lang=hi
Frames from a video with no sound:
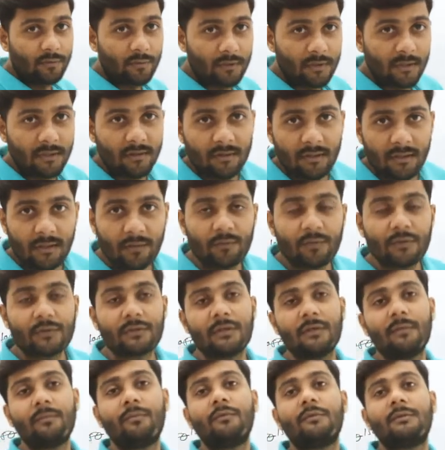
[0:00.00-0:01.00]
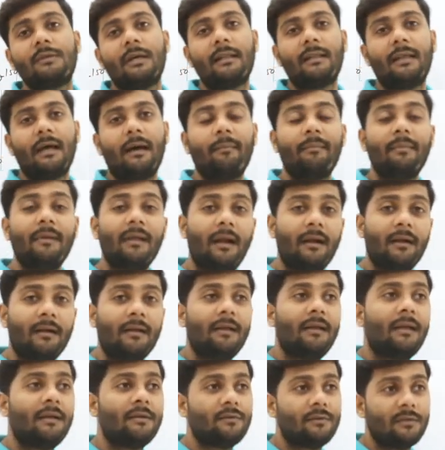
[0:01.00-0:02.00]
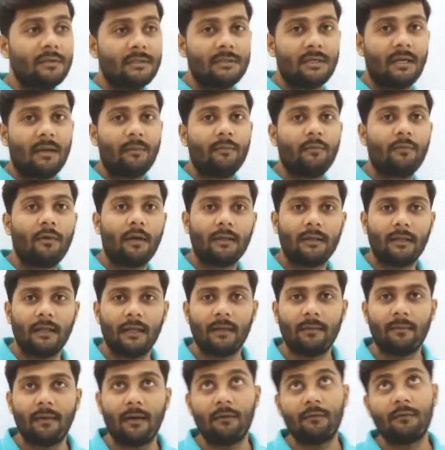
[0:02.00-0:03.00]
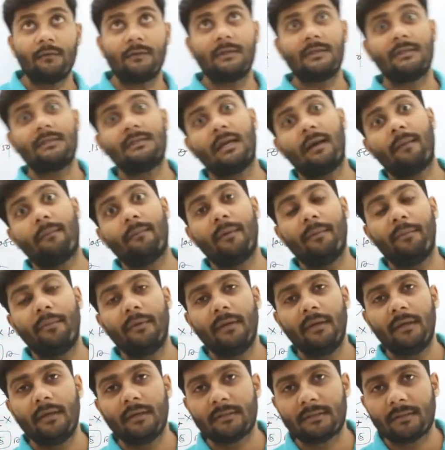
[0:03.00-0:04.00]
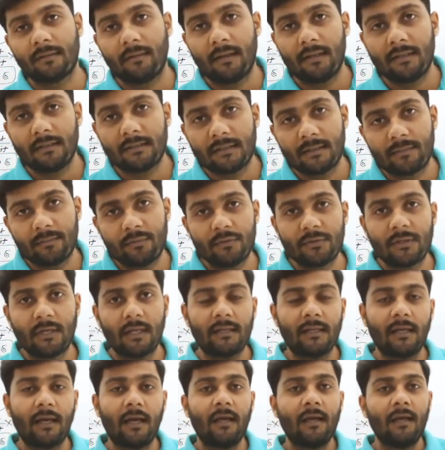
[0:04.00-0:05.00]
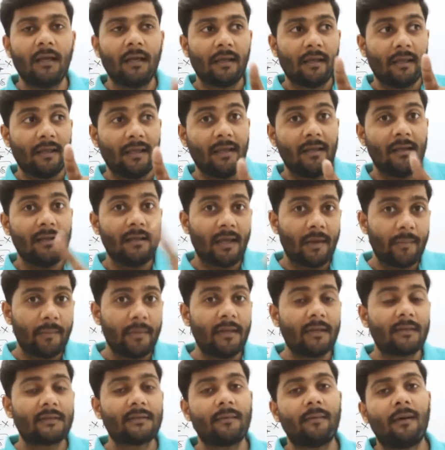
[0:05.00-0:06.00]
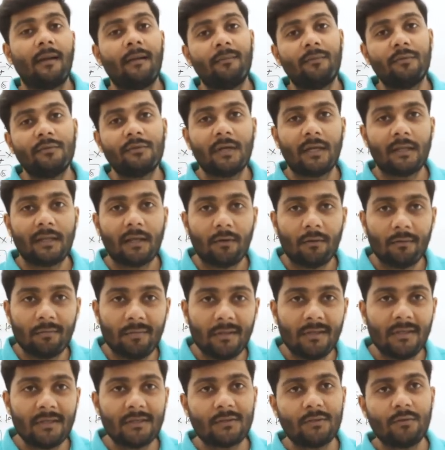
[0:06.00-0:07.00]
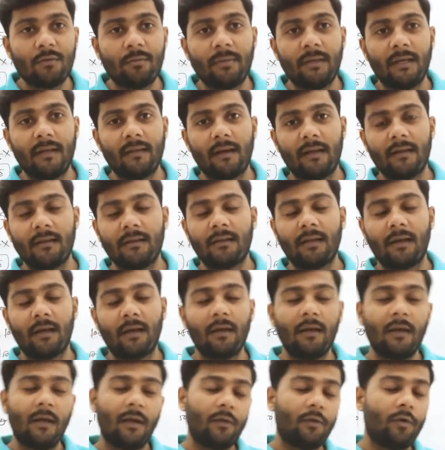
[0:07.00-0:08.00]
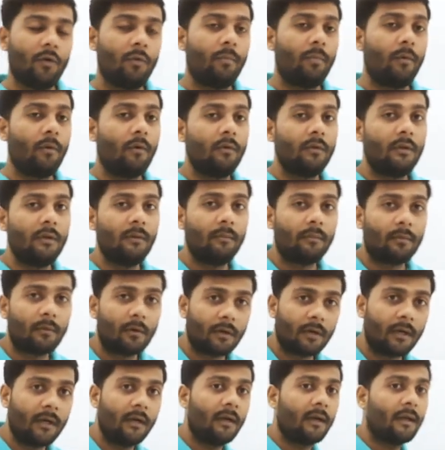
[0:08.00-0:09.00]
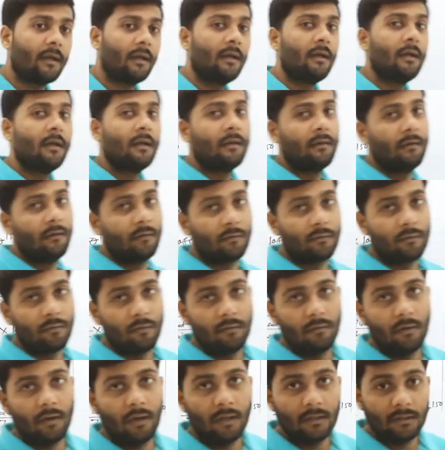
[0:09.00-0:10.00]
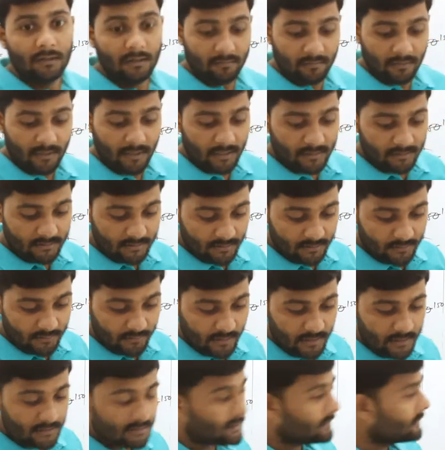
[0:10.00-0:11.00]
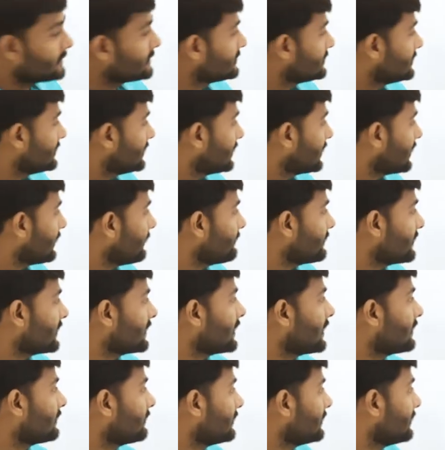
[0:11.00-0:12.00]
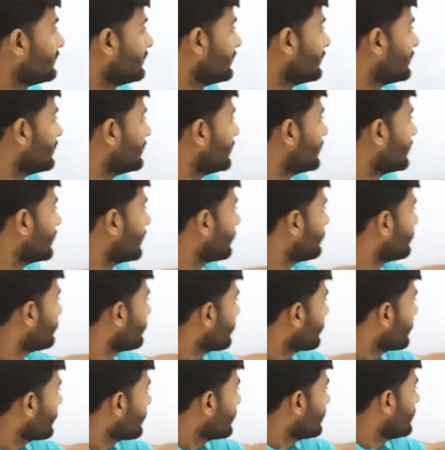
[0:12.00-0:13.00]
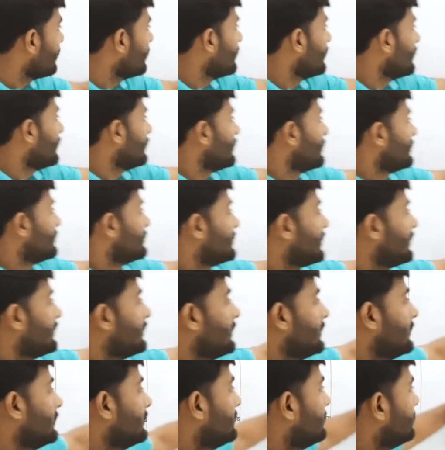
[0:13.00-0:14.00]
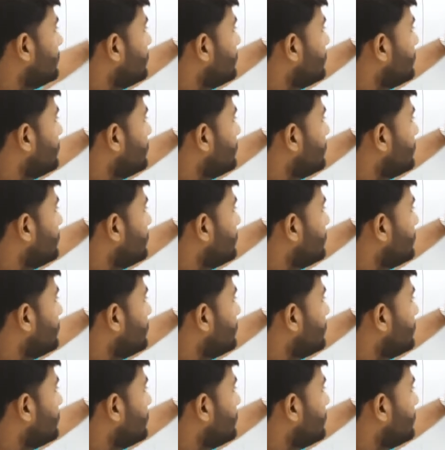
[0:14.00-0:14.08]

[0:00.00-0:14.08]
तो तीन तीन क्वेश्चन पूछा था पीआरटी का जो एग्ज़ाम हुआ था एक बार उस एग्ज़ाम में भी एक सवाल इससे पूछा था एरिया में एक सवाल पूछा था वो भी रेशियो पे आधारित था तो बहुत इंपॉर्टेंट है इसको एकदम ध्यान से जो है समझिएगा ध्यान से सीखिएगा चलिए